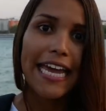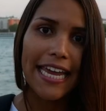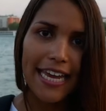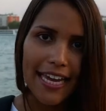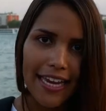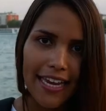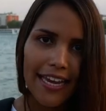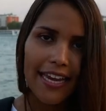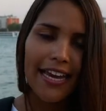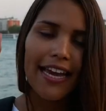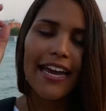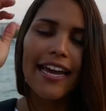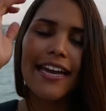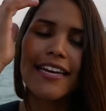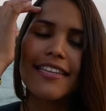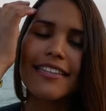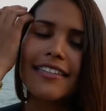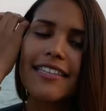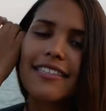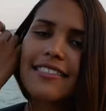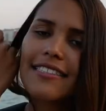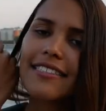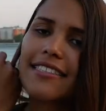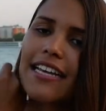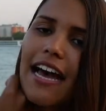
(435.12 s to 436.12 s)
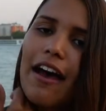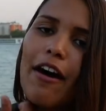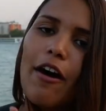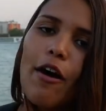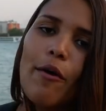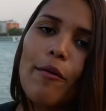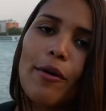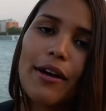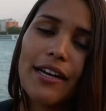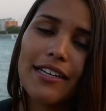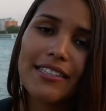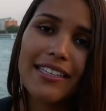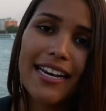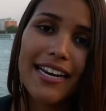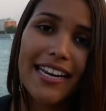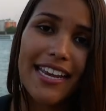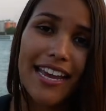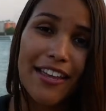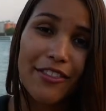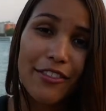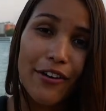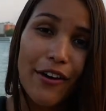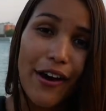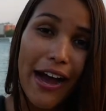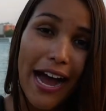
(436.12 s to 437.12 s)
Y este sábado voy a estar
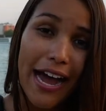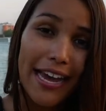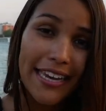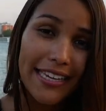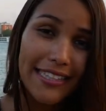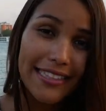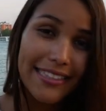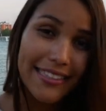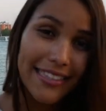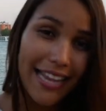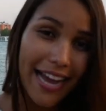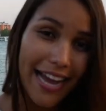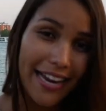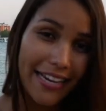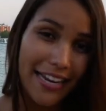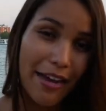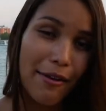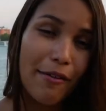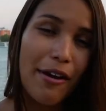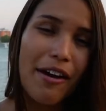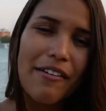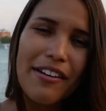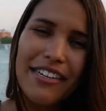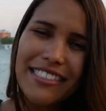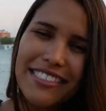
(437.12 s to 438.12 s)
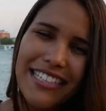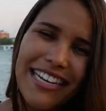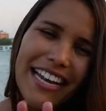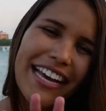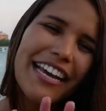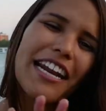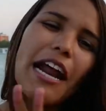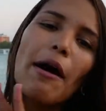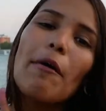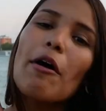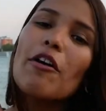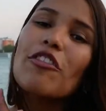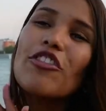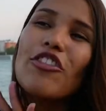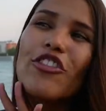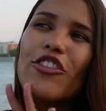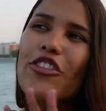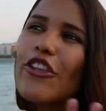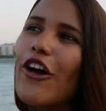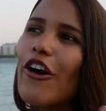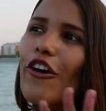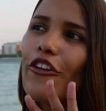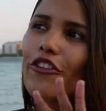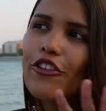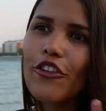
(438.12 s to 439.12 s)
yendo a Italia. Voy a ver si les grabo
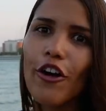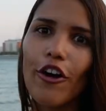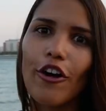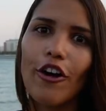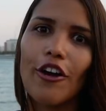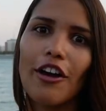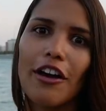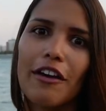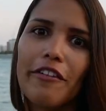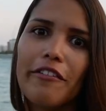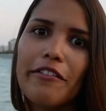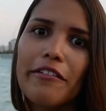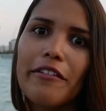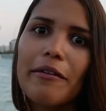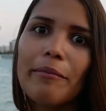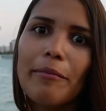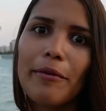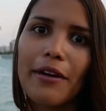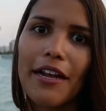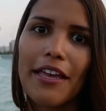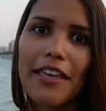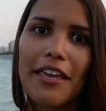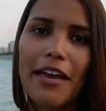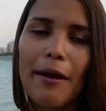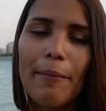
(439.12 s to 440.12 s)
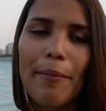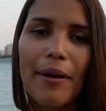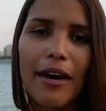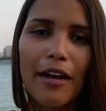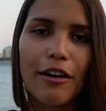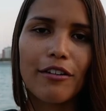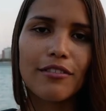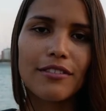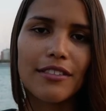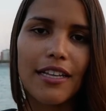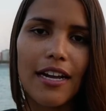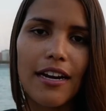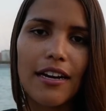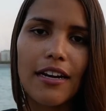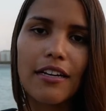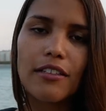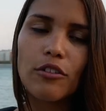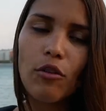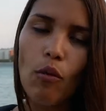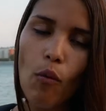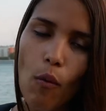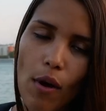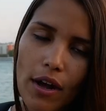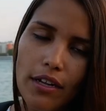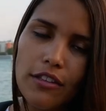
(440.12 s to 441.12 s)
todo, todo lo que viva por allá para
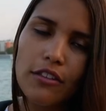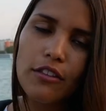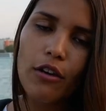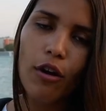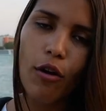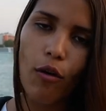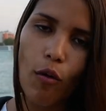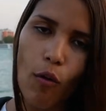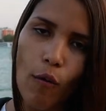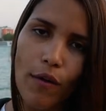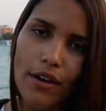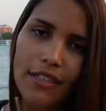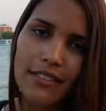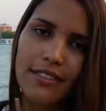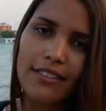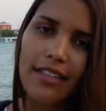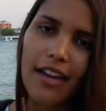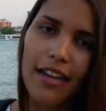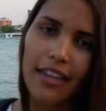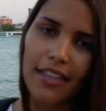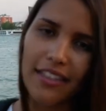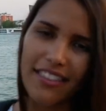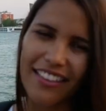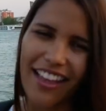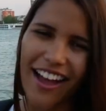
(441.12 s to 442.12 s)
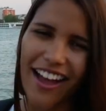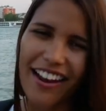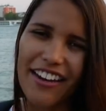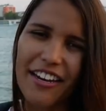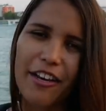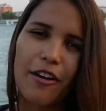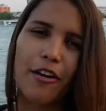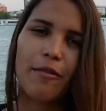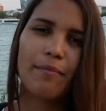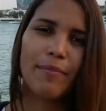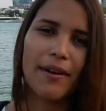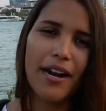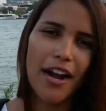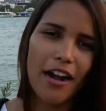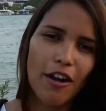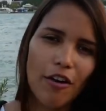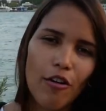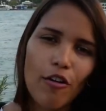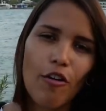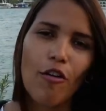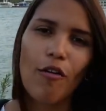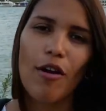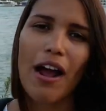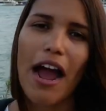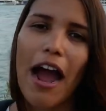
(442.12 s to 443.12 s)
contarles cuánto cuesta Italia y
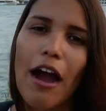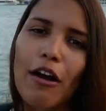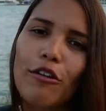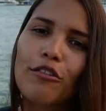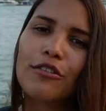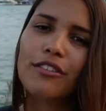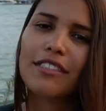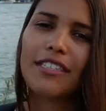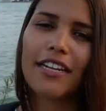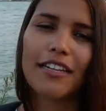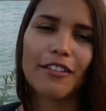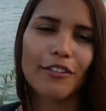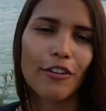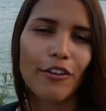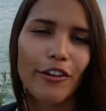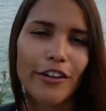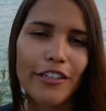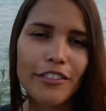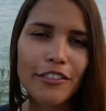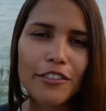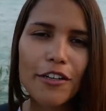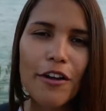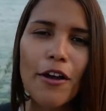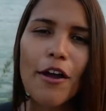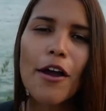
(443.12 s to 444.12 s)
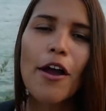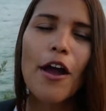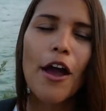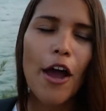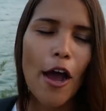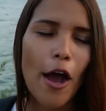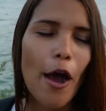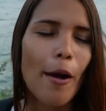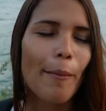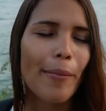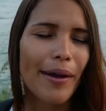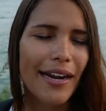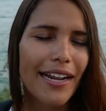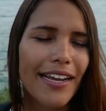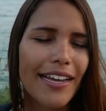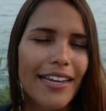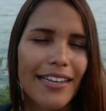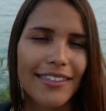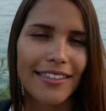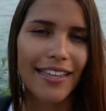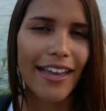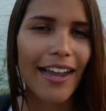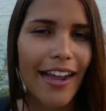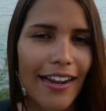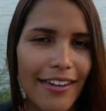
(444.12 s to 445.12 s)
compararlo con Austria y todo eso para
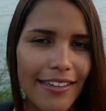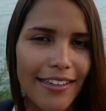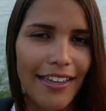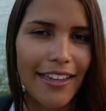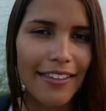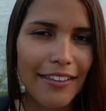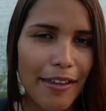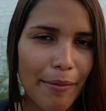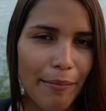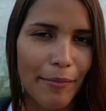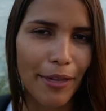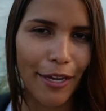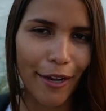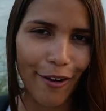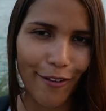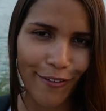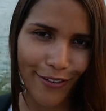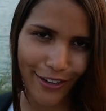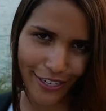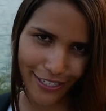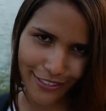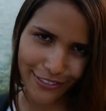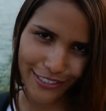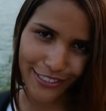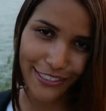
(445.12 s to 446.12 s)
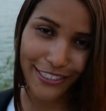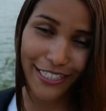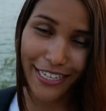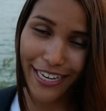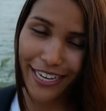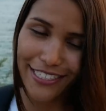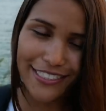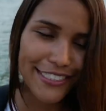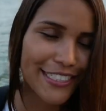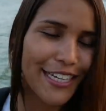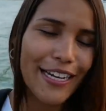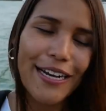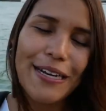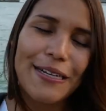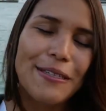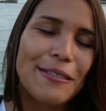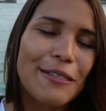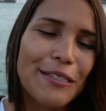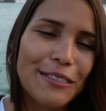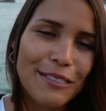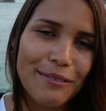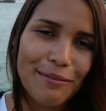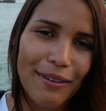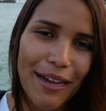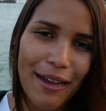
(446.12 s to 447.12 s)
que estén al día también con eso. Así que chicos,
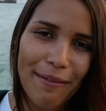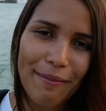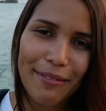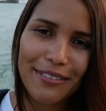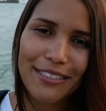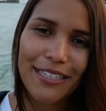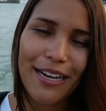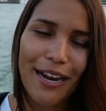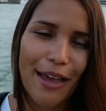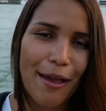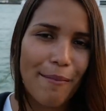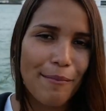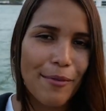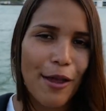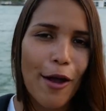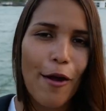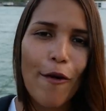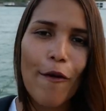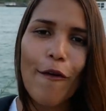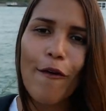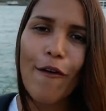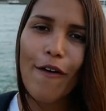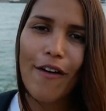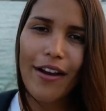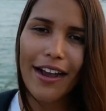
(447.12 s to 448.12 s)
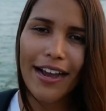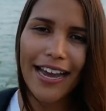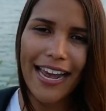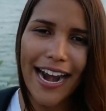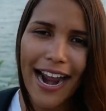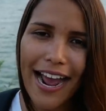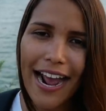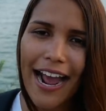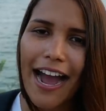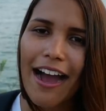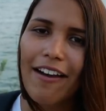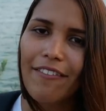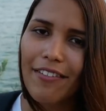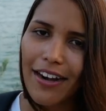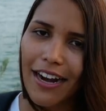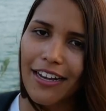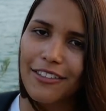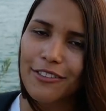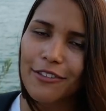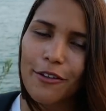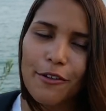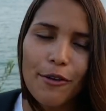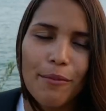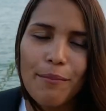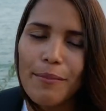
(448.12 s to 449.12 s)
nos vemos. Les envío un gran
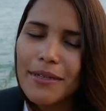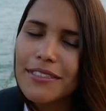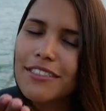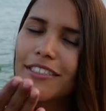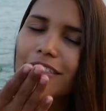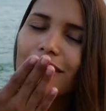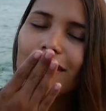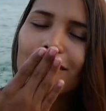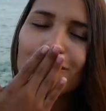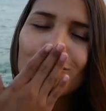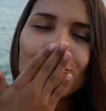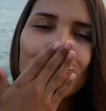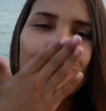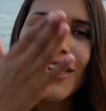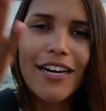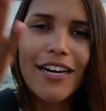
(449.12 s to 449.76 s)
abrazo y un besito.